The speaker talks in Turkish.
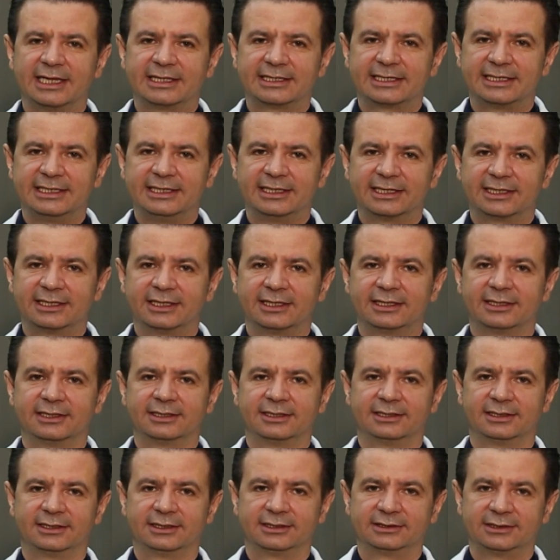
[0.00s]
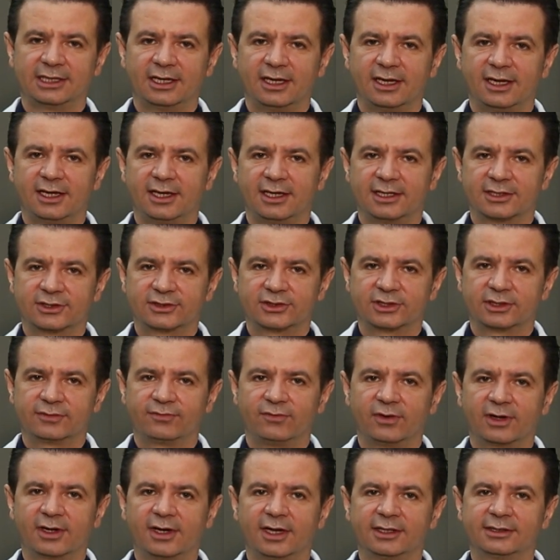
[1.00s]
etkileri daha azdır
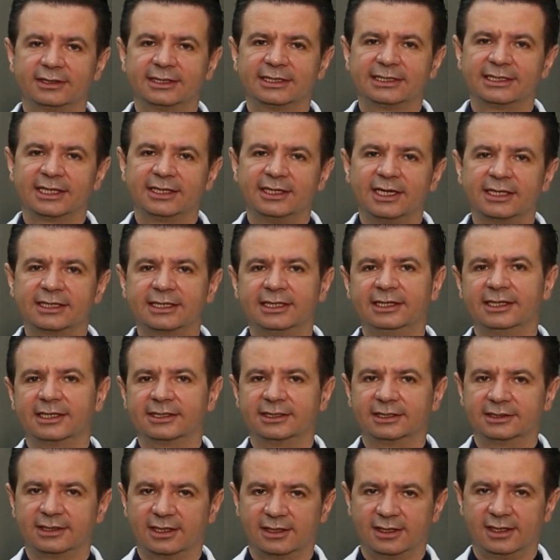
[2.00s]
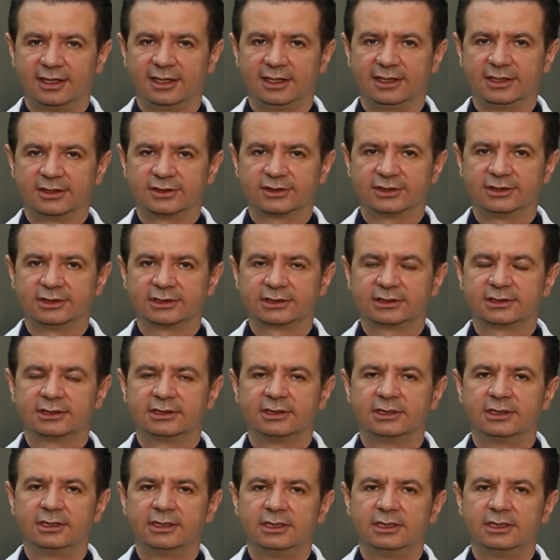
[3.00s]
fakat yan etkileri de daha azdır.